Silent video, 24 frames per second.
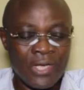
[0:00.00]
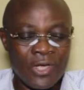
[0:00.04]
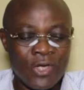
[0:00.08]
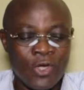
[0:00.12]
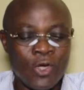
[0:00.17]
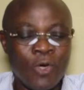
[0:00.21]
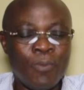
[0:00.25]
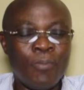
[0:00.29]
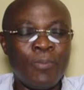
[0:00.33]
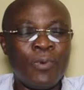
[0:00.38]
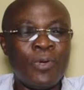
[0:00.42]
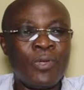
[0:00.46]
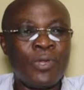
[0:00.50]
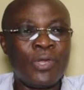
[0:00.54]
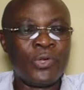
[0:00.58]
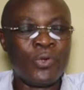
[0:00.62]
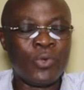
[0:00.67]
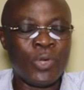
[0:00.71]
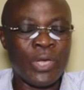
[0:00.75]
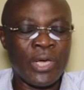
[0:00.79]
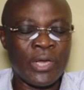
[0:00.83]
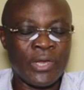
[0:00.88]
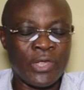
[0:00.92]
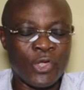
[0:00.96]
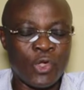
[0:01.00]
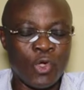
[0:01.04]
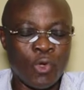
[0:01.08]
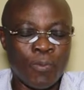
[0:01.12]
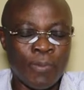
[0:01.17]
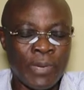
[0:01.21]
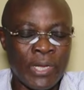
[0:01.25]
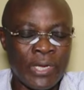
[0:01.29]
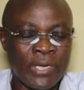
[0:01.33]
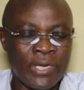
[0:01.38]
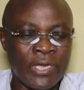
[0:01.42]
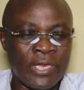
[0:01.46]
comme nous l'a
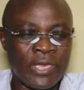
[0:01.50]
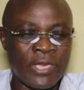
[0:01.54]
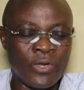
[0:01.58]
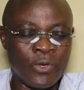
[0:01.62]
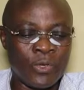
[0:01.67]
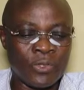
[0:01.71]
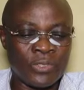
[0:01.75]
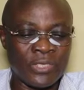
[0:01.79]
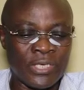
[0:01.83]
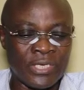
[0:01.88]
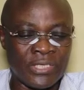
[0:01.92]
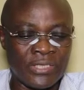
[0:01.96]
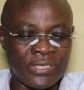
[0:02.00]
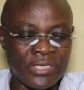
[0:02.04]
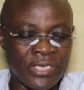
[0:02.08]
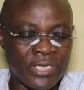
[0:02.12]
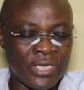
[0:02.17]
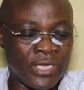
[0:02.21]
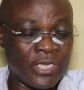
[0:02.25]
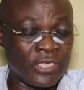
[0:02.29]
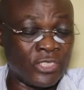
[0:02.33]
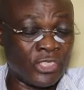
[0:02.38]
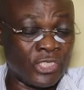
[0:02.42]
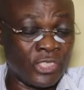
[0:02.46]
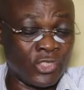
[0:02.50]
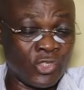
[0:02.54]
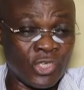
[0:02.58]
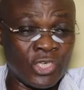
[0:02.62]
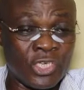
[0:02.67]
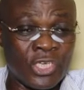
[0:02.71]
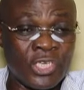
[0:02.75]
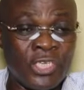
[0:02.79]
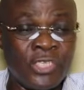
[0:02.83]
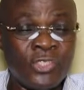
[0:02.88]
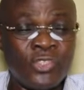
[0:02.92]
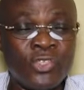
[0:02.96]
recommandé notre Seigneur
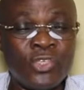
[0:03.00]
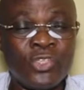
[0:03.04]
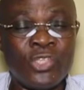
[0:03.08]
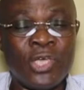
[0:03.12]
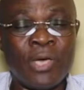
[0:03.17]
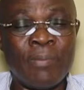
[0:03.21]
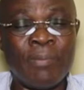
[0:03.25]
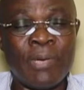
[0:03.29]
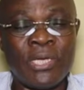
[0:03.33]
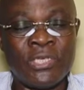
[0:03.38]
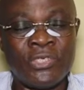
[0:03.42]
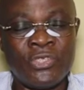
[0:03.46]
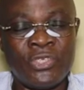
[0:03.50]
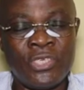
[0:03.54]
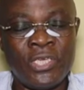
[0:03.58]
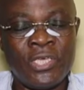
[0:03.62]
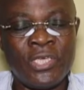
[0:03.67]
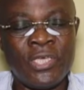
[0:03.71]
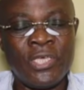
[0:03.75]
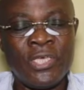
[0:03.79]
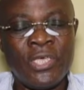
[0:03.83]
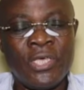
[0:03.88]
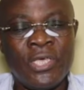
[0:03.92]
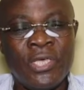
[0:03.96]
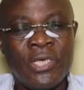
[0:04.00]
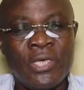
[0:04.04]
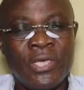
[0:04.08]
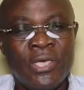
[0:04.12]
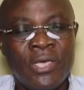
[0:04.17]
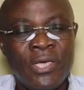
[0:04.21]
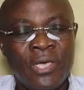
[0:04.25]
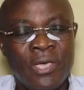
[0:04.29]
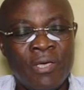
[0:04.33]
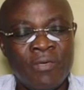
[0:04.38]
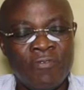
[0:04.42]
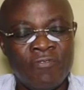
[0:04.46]
Jésus-Christ dans Matthieu
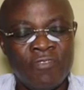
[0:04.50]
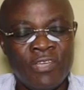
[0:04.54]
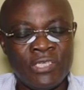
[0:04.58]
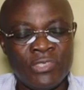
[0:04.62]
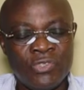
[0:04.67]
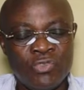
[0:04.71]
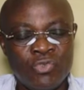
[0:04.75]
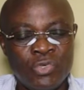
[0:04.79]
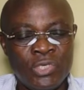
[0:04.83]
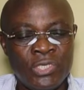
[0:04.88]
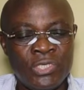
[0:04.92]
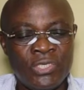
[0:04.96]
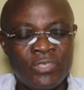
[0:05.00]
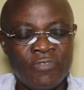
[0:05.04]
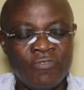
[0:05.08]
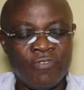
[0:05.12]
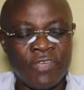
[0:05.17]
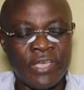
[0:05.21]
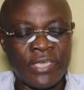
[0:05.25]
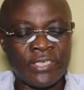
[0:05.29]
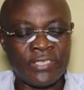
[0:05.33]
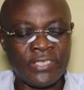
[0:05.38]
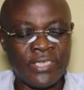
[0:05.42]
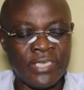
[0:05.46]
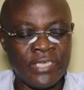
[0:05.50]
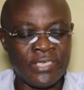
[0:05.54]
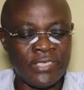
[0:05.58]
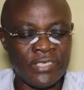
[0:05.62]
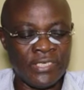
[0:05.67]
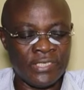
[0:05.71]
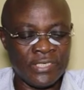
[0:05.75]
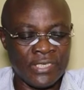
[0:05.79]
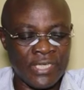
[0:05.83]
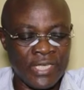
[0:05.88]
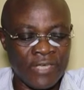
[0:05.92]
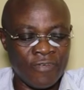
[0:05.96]
28, euh, verset
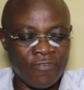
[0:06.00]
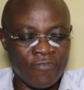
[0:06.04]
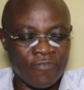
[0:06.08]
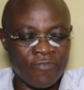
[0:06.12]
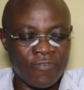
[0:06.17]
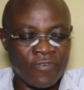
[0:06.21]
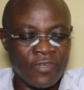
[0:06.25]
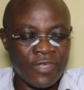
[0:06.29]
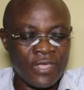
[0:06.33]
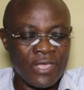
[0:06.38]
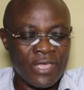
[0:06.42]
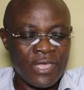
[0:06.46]
19.